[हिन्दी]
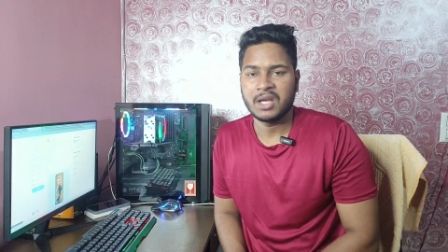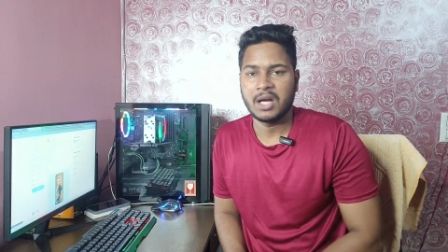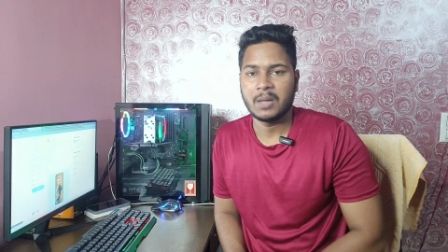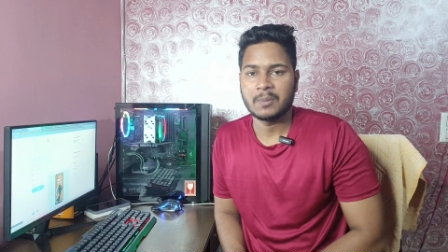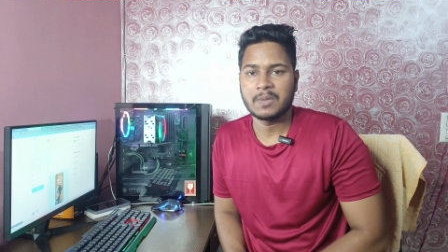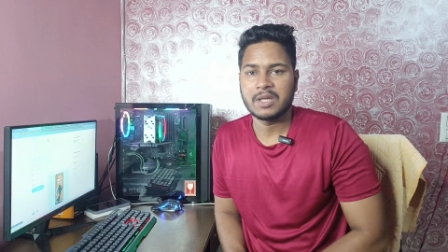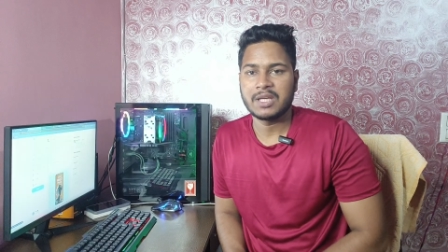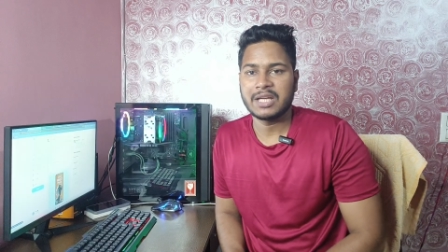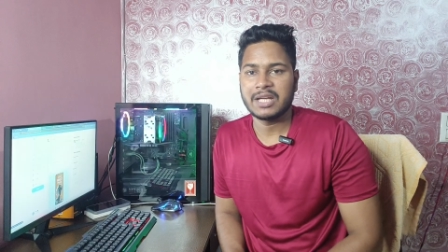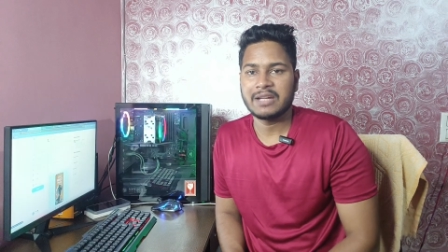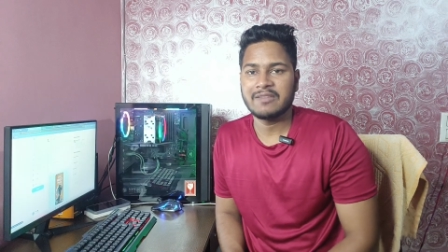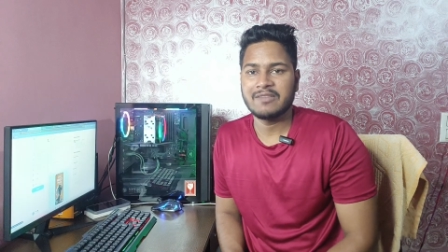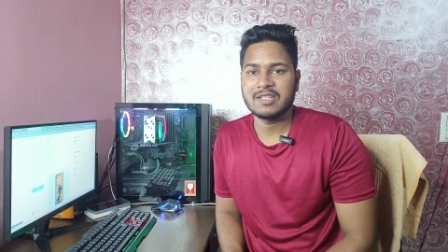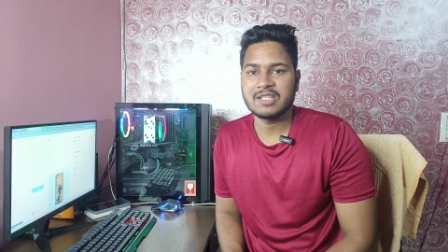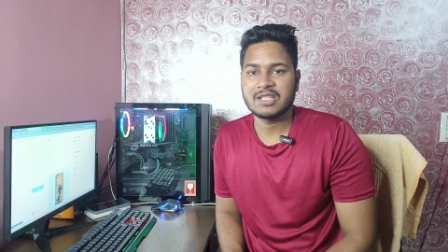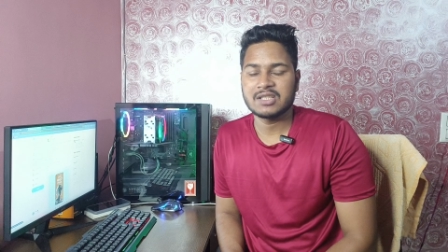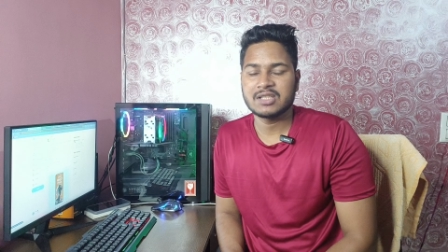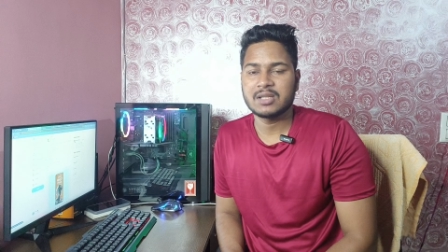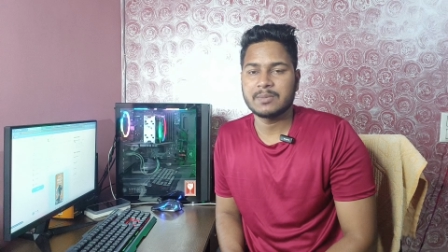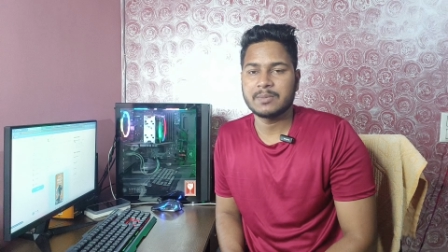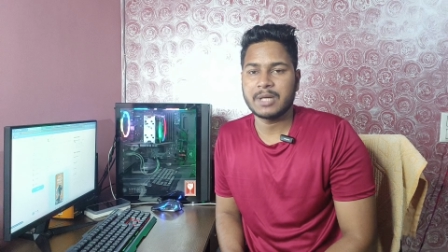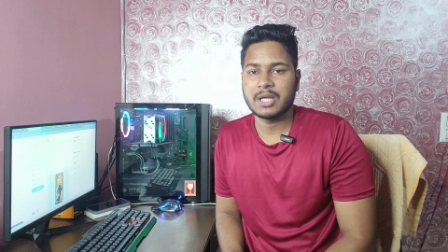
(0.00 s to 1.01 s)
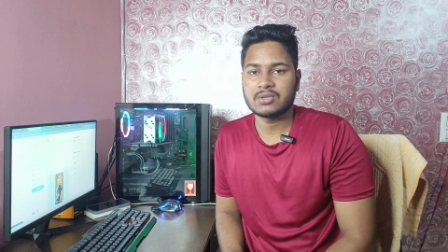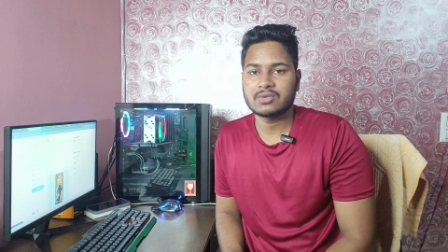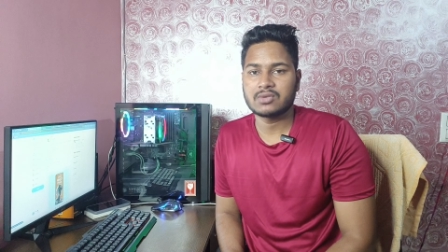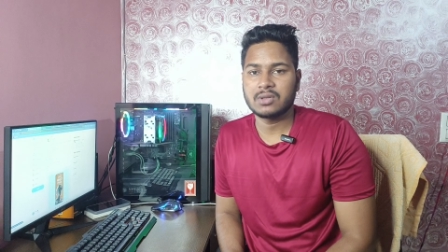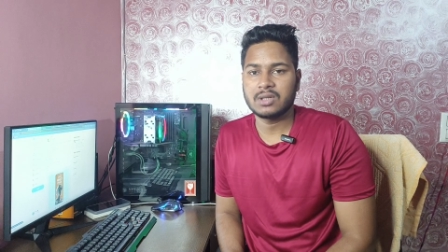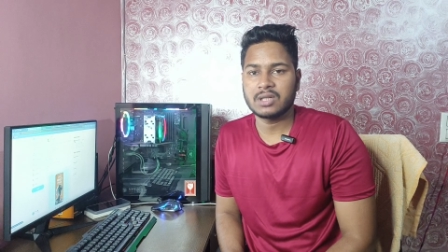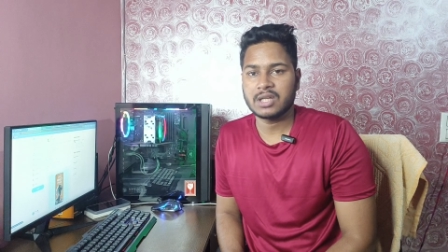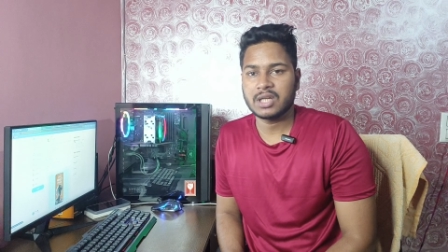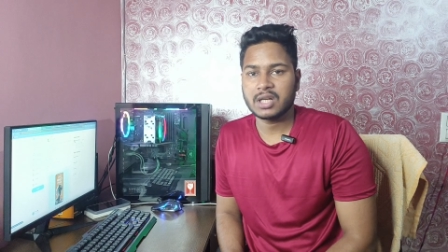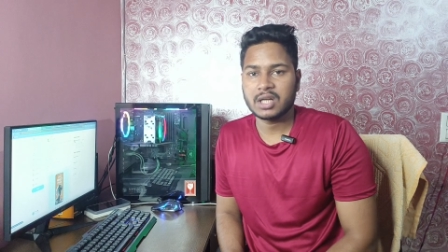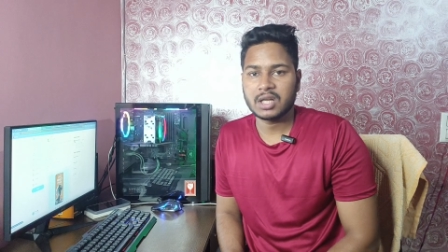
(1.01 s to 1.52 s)
आपकी क्या राय वैसे इसकी प्राइस
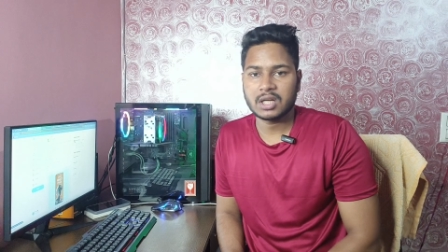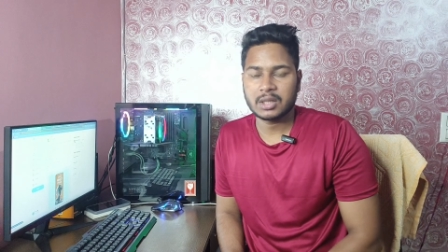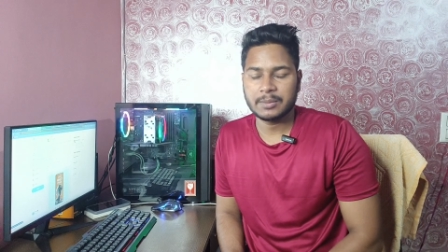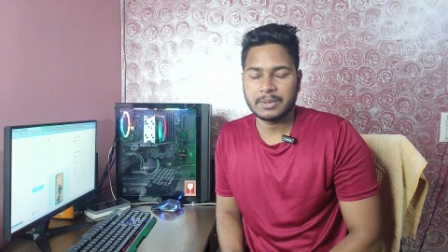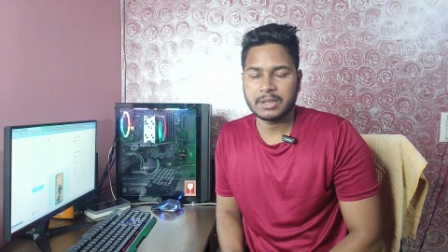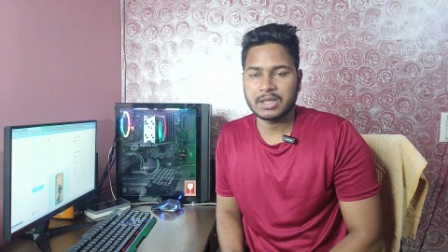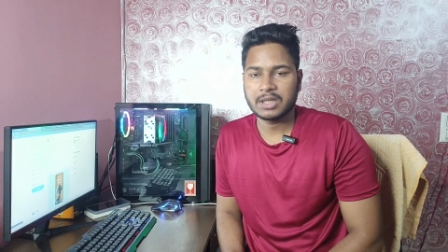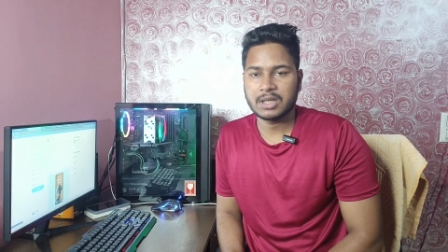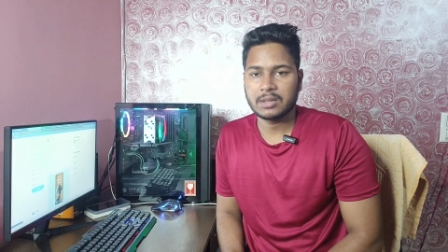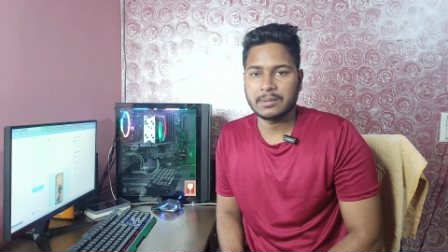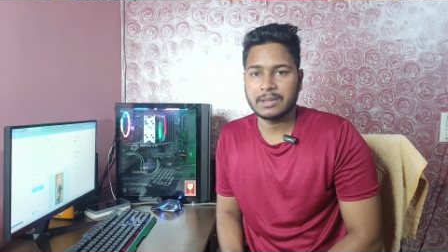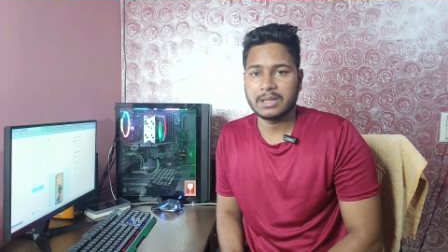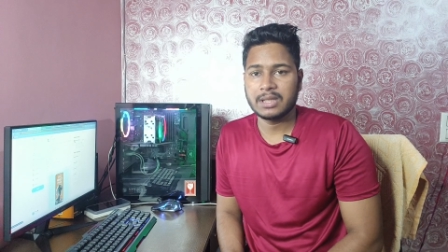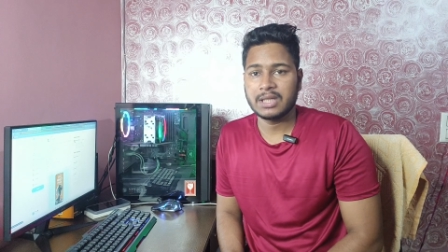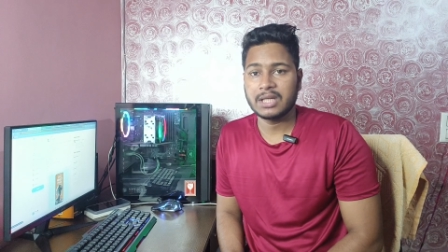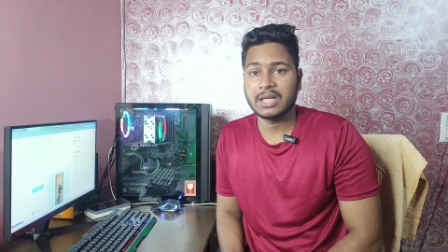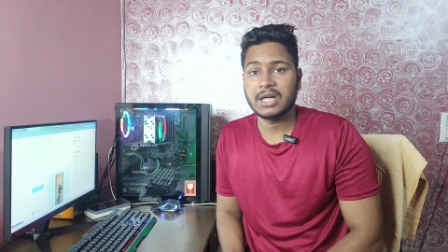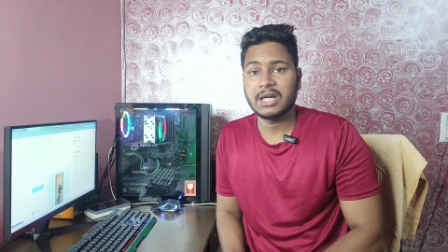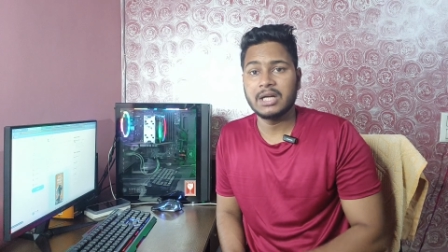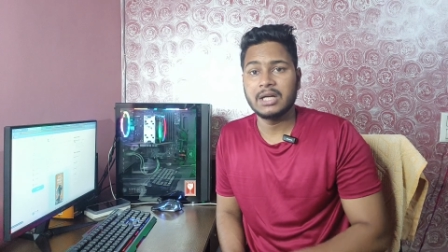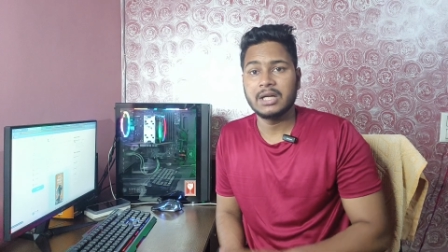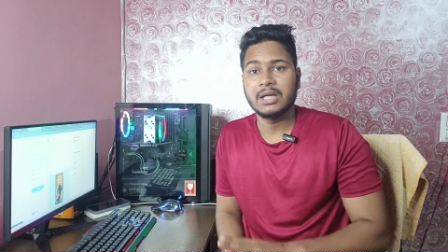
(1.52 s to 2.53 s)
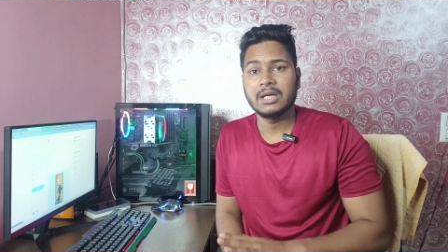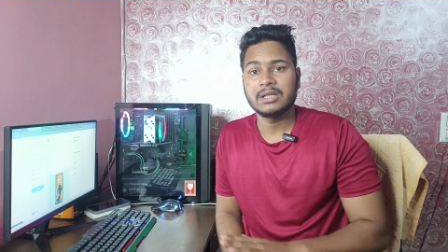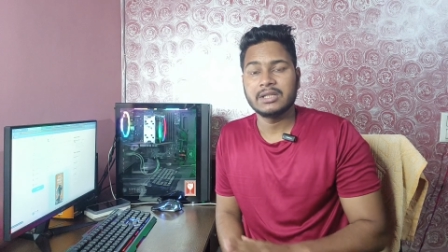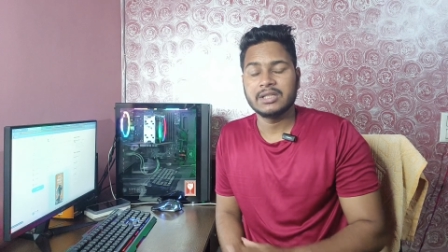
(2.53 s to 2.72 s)
को लेकर कमेंट करके बताइएगा